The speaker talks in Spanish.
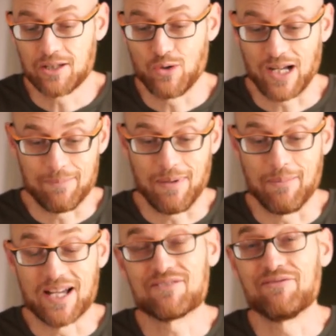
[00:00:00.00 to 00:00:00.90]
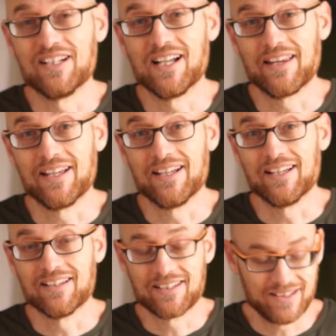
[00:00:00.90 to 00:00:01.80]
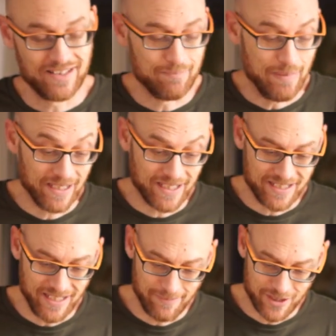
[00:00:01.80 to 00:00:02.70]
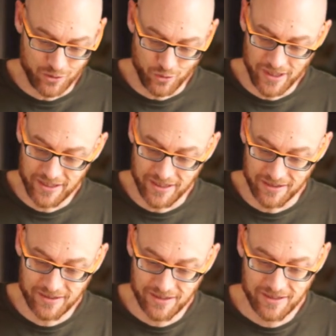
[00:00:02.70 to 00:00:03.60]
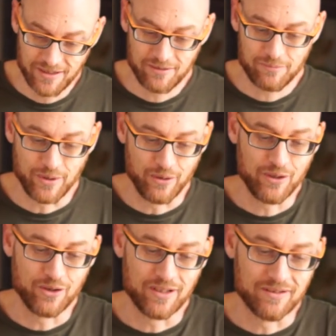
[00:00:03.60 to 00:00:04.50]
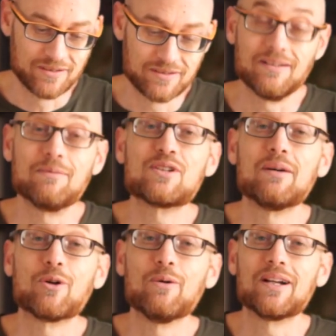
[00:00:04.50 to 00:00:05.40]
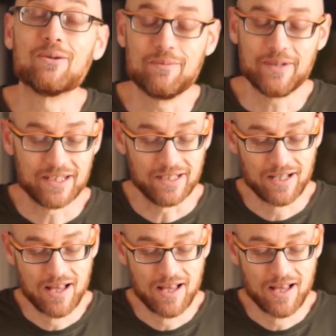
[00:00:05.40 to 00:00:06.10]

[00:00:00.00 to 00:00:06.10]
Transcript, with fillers: una capa más fina de, pan que sea más crujiente. Pero bueno, vamos a probar igualmente.